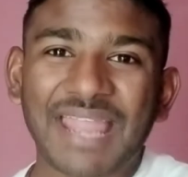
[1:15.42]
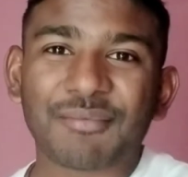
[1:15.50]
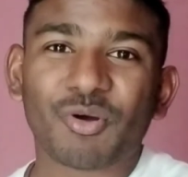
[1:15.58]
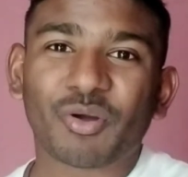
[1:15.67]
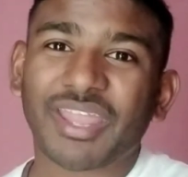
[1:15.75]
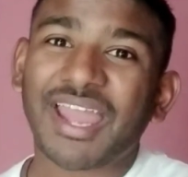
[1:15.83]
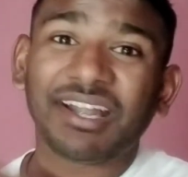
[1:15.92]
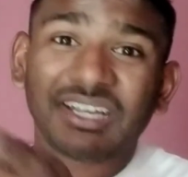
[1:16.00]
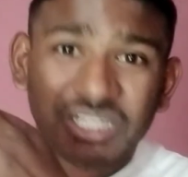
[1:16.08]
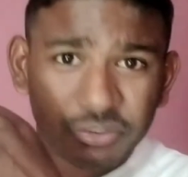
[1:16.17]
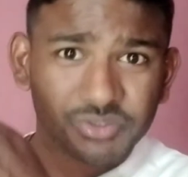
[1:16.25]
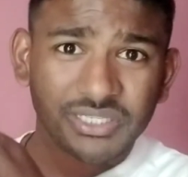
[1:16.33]
टाइम हो गया है
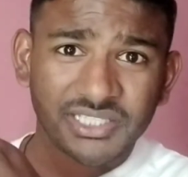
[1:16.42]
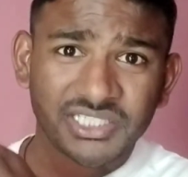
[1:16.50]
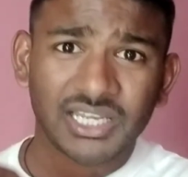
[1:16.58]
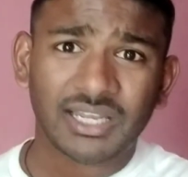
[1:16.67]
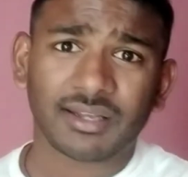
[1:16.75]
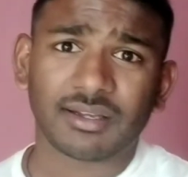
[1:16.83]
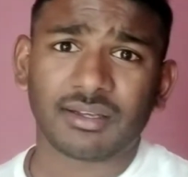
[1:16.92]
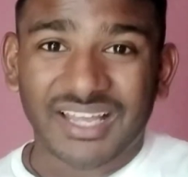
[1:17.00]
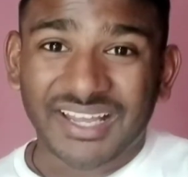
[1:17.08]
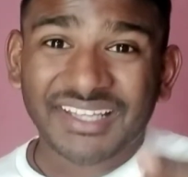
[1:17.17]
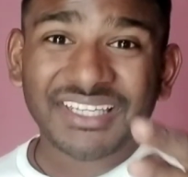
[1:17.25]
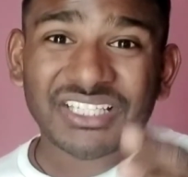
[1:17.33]
ट्यूशन जा
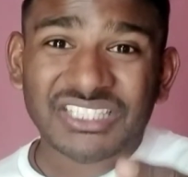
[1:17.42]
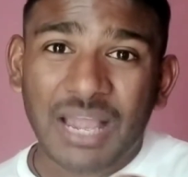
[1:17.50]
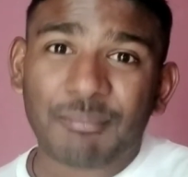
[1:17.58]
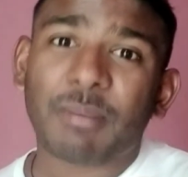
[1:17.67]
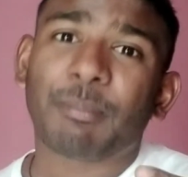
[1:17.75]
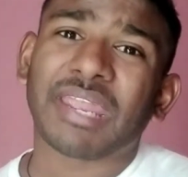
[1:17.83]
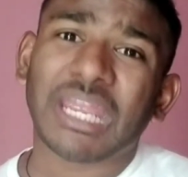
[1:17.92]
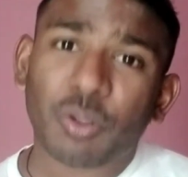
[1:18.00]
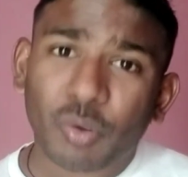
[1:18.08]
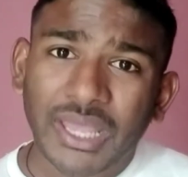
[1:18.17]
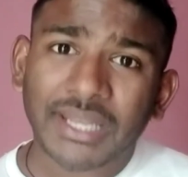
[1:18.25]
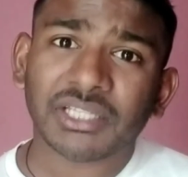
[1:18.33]
अगर एग्जाम में
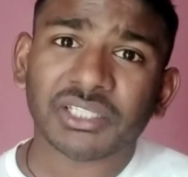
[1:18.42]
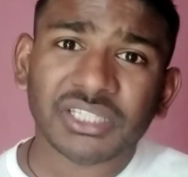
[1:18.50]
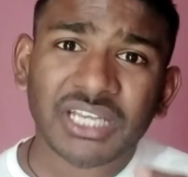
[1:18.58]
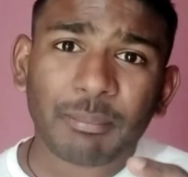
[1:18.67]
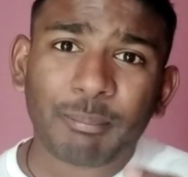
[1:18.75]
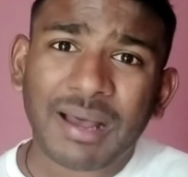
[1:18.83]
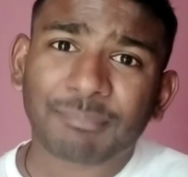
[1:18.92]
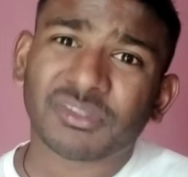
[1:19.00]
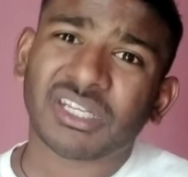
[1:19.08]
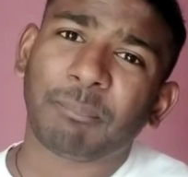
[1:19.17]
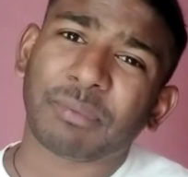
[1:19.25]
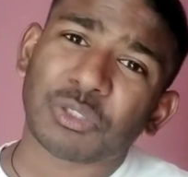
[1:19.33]
फेल हो गया ना तो तेरे
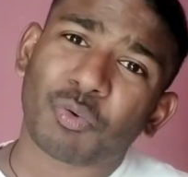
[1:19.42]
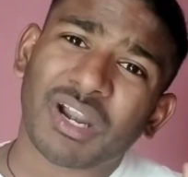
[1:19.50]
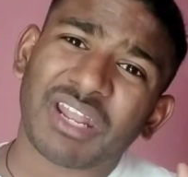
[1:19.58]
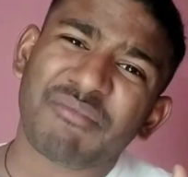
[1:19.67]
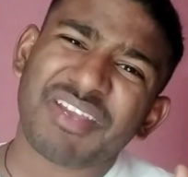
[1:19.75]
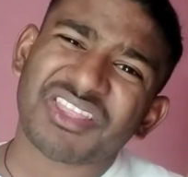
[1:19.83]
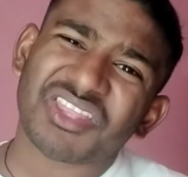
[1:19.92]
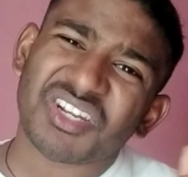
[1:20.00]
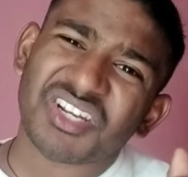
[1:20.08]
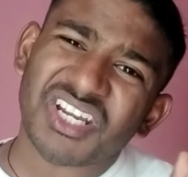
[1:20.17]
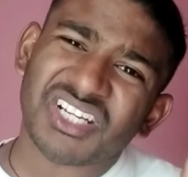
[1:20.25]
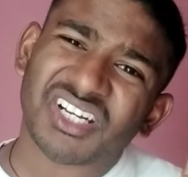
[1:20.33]
बाप तेरे पिछवाड़े में
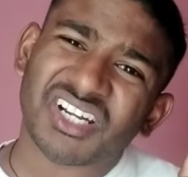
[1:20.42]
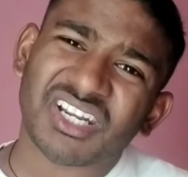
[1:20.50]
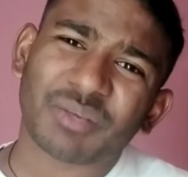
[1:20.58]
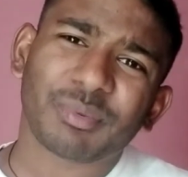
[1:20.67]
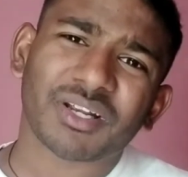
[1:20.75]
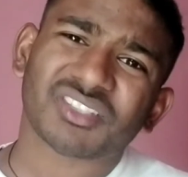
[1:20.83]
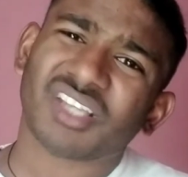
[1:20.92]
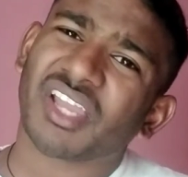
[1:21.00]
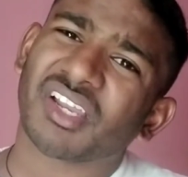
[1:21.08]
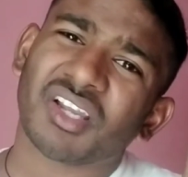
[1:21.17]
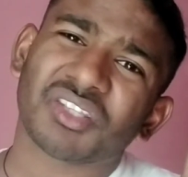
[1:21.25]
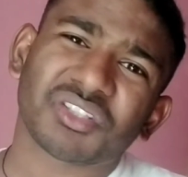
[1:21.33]
इतने डंडे
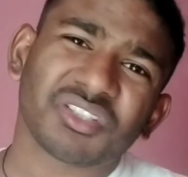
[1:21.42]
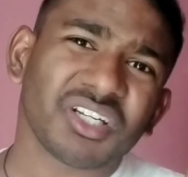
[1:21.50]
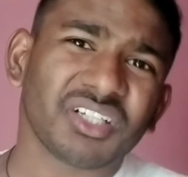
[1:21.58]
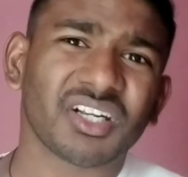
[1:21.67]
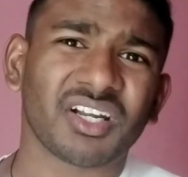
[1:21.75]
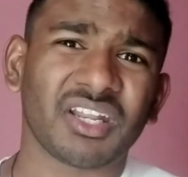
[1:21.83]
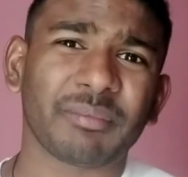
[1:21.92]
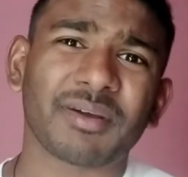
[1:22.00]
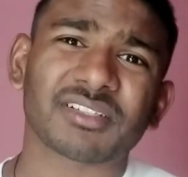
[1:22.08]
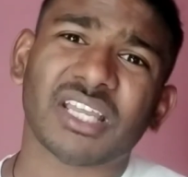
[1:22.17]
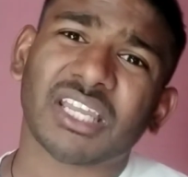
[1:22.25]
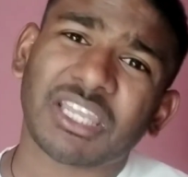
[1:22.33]
बरसाएगा इतने
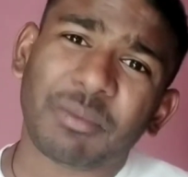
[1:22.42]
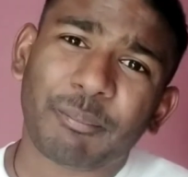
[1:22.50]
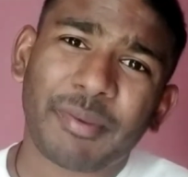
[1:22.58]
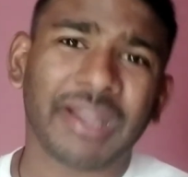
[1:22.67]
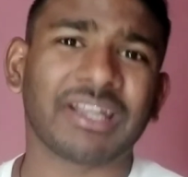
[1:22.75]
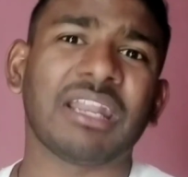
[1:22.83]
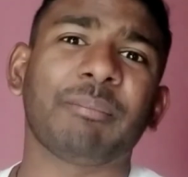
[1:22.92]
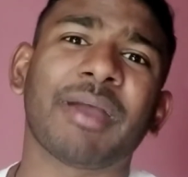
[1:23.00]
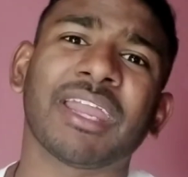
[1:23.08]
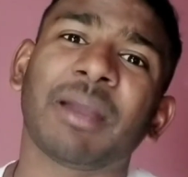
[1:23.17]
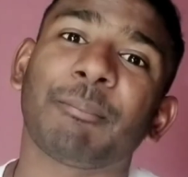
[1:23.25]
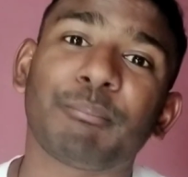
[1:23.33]
डंडे बरसाएगा कि
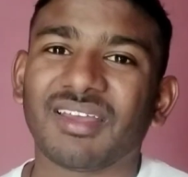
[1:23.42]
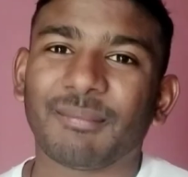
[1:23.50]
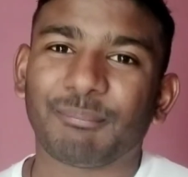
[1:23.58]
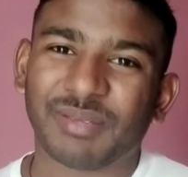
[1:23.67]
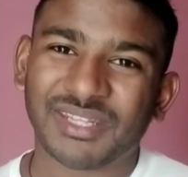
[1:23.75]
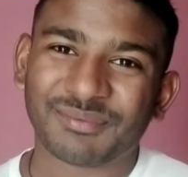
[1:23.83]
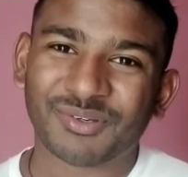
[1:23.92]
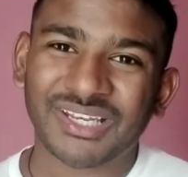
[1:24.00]
बैठ नहीं पाएगा बात तो सही